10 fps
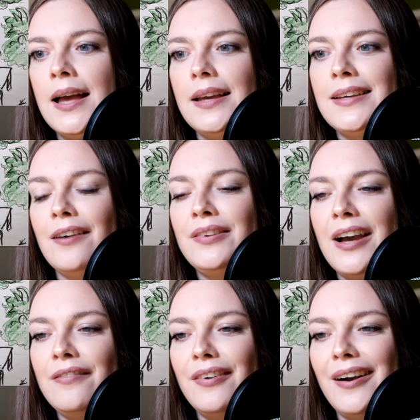ja, wie
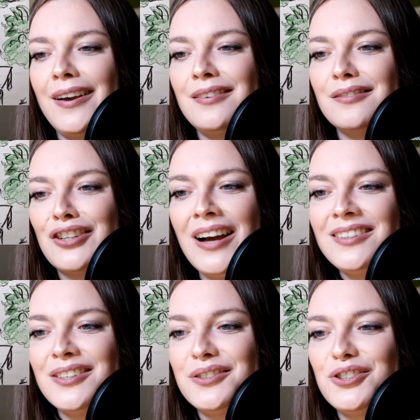einfach ein
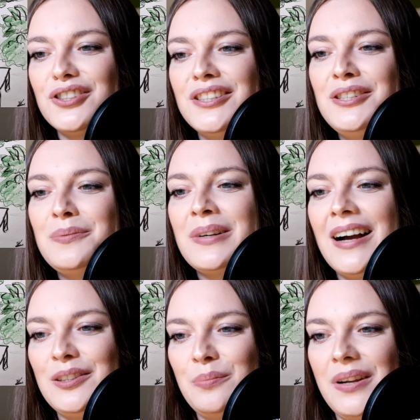Gartentisch in einem
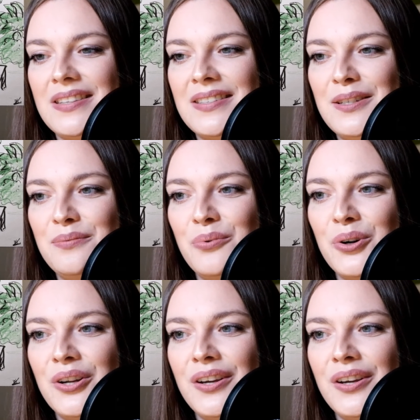Garten platziert wurde,